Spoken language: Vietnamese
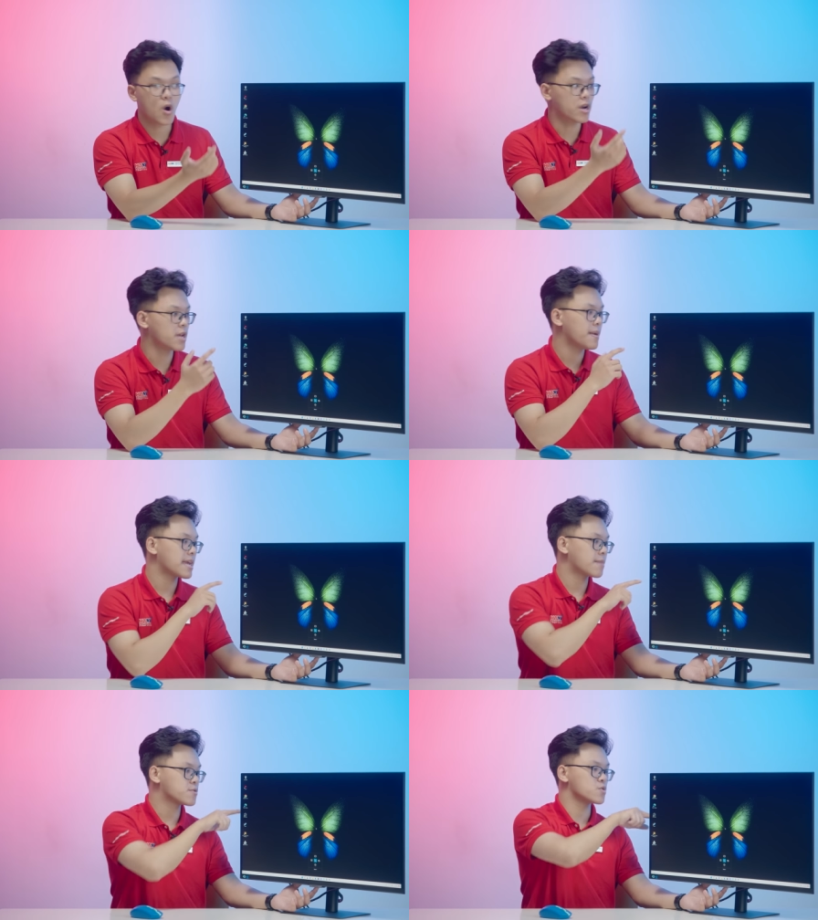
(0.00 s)
Còn nếu mà
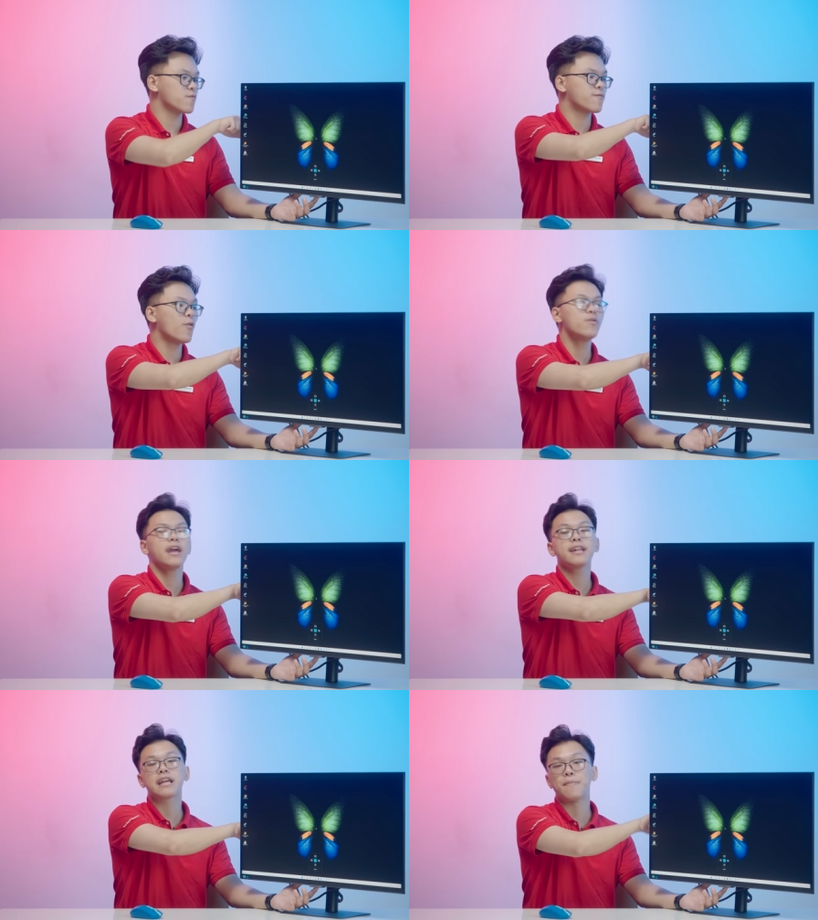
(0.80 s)
anh em sử dụng full
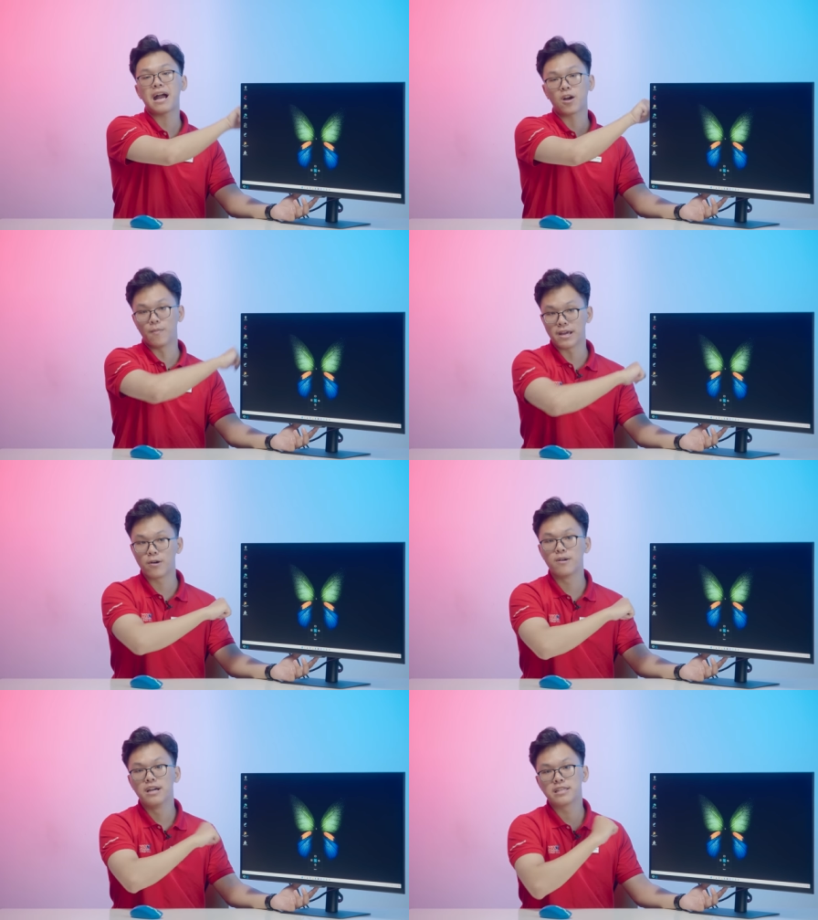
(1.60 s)
hết cả ba cổng này
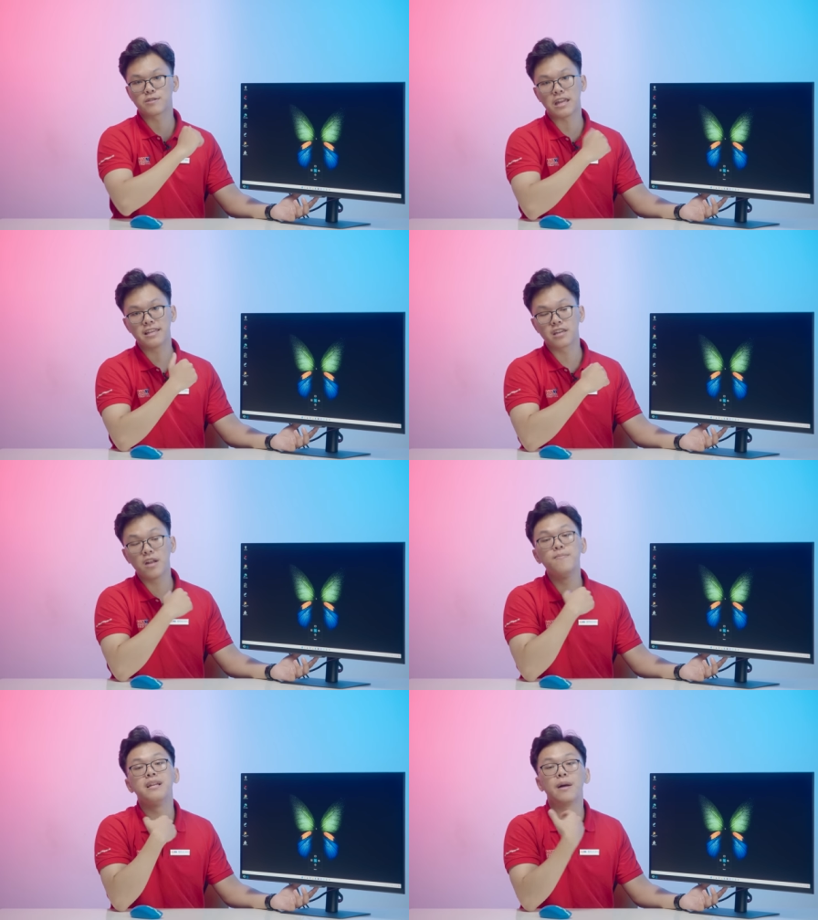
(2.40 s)
không thì có thể lên tới
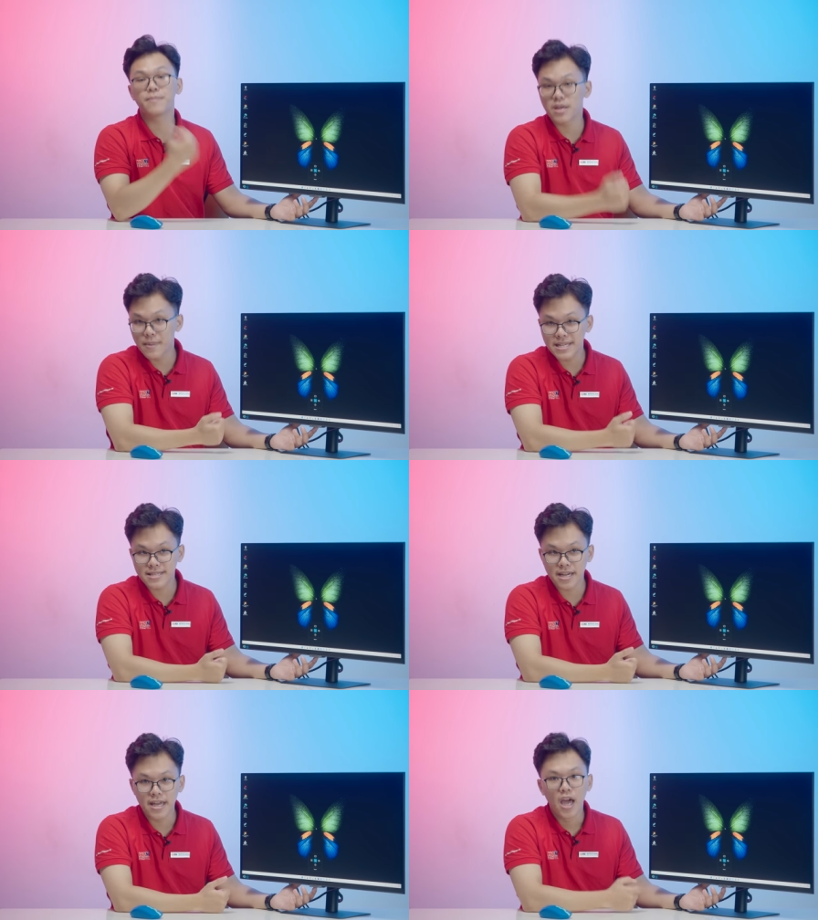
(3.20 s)
là mười lăm gigabit
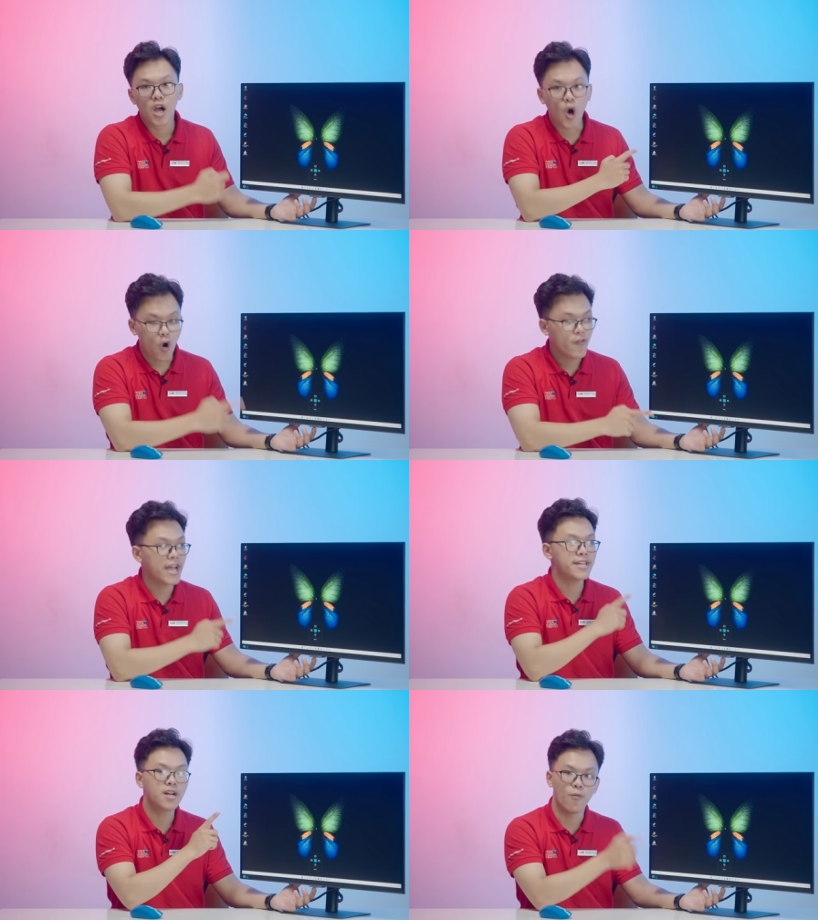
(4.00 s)
trên giây. Có
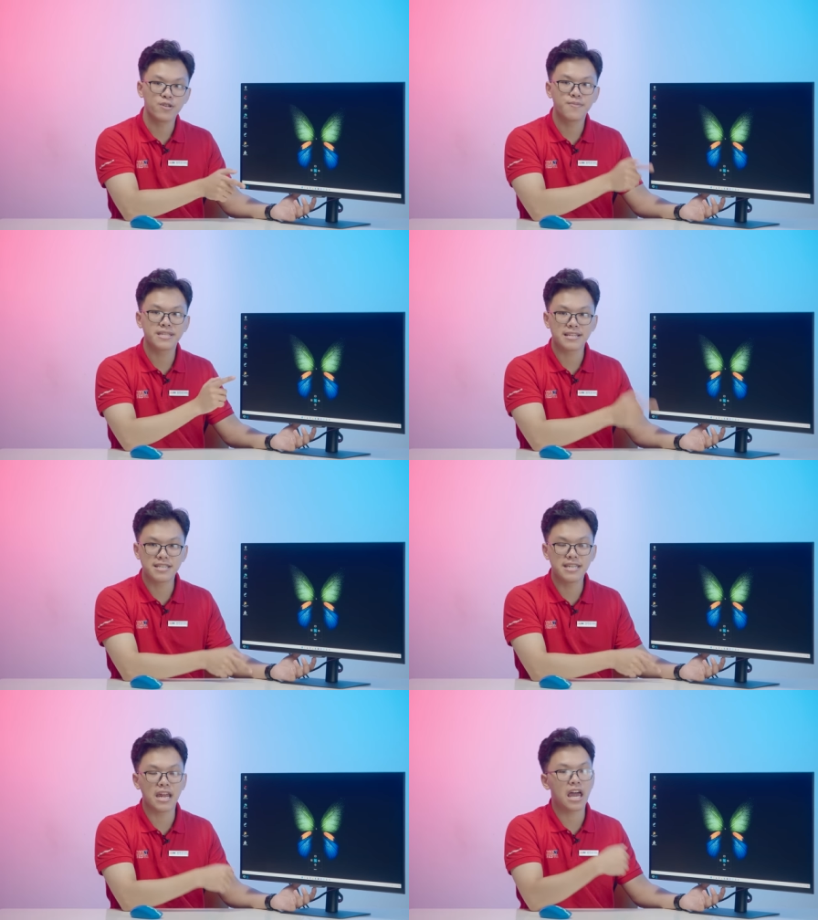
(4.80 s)
vẻ như cổng u ét bê Type
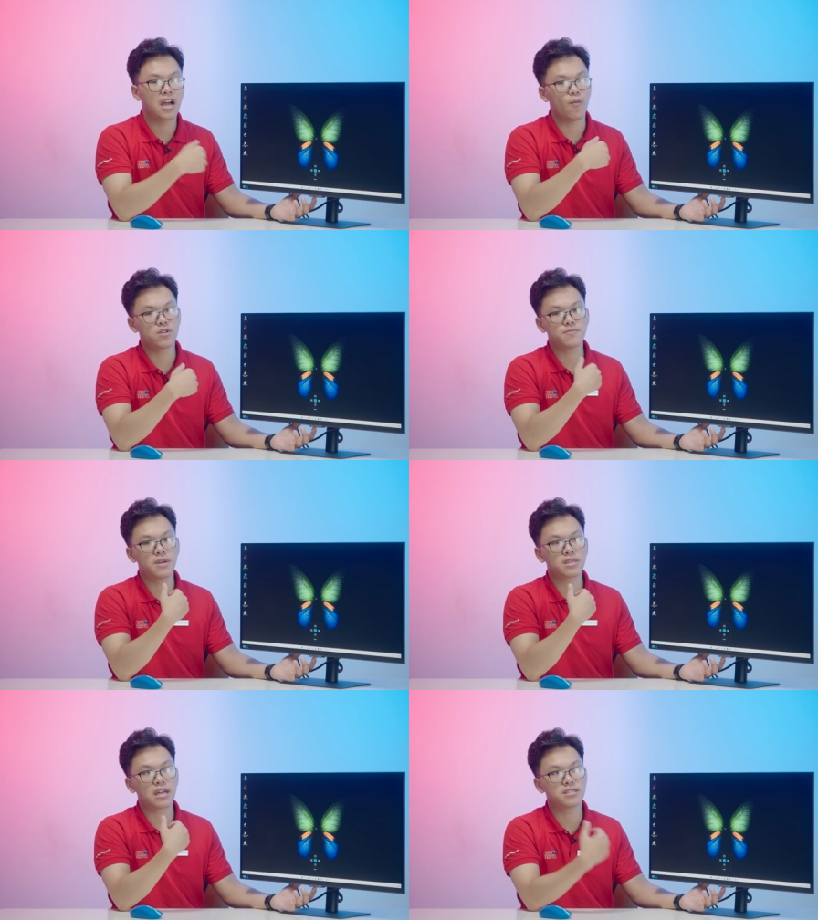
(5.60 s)
C này là cổng u ét
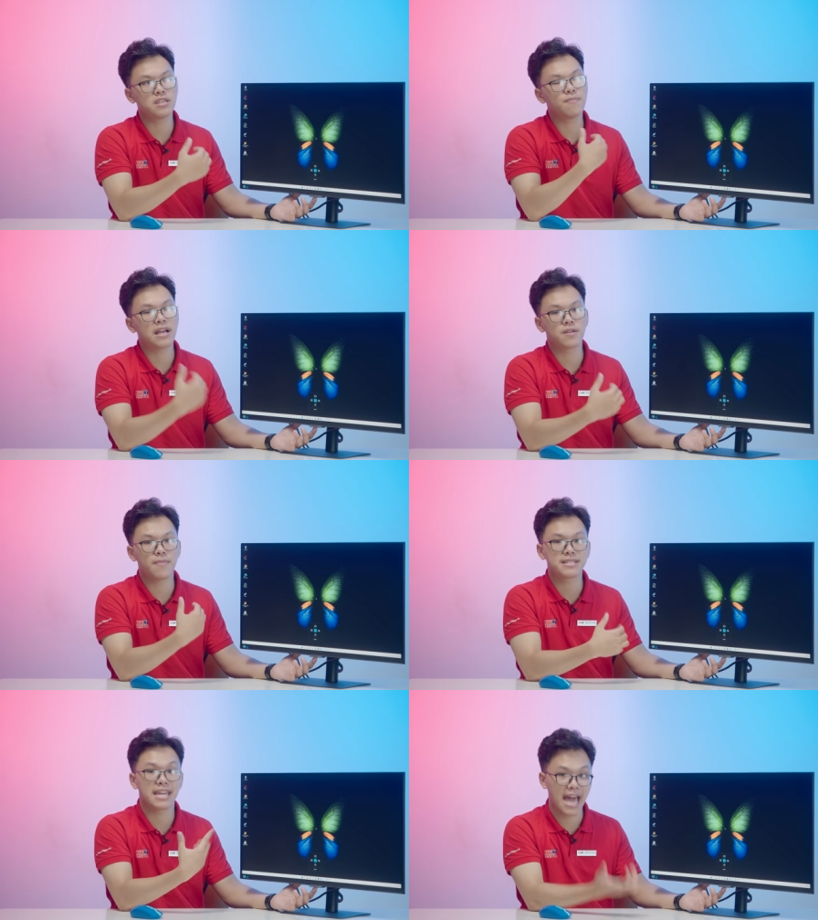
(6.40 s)
bê Type C ba
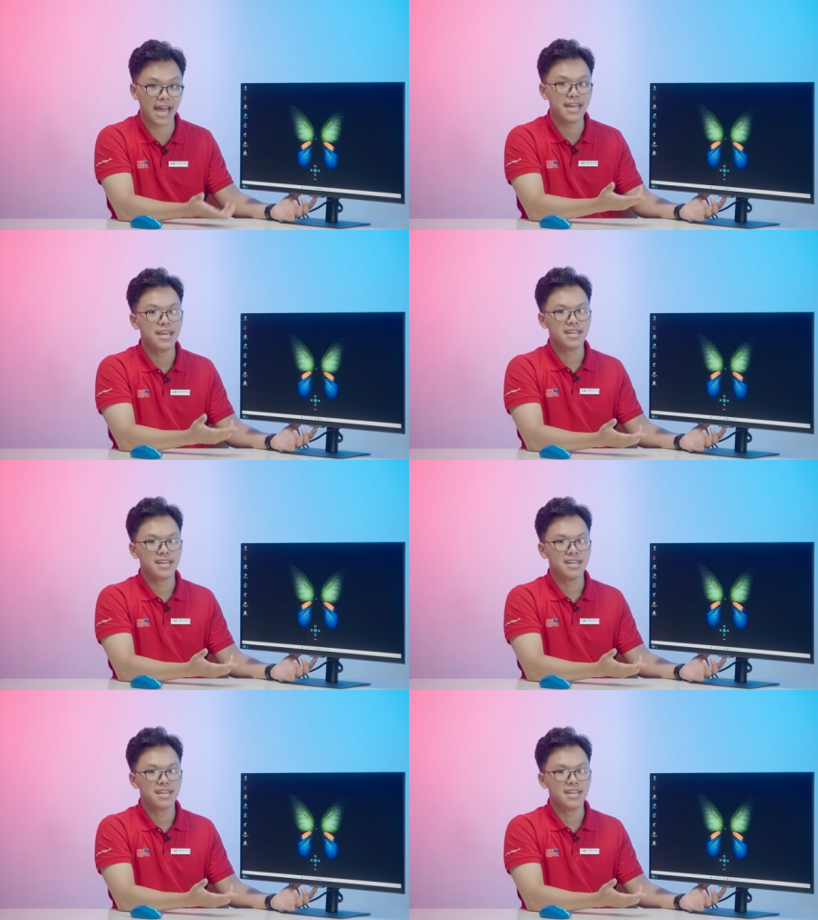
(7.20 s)
chấm hai trên hai.